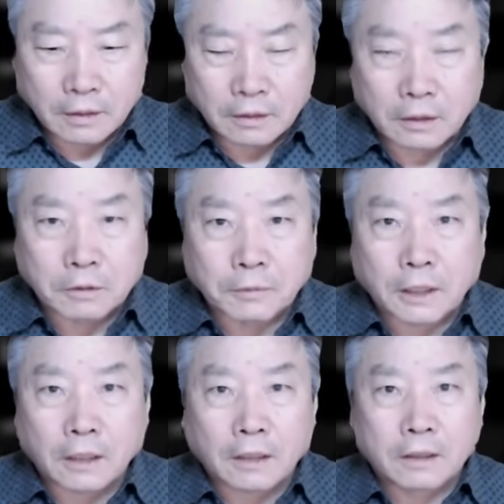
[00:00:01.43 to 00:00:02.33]

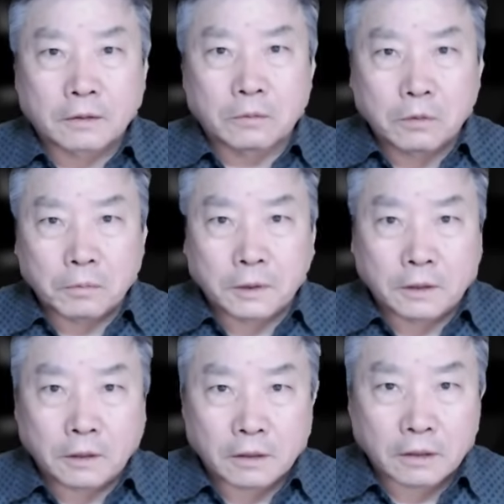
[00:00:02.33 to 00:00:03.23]
안녕하십니까
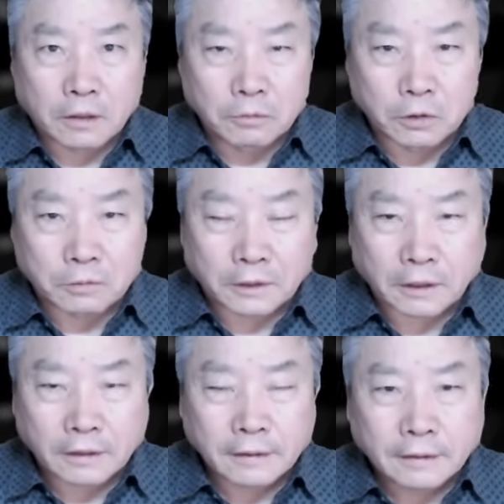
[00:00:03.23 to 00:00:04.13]
누리PD 김준입니다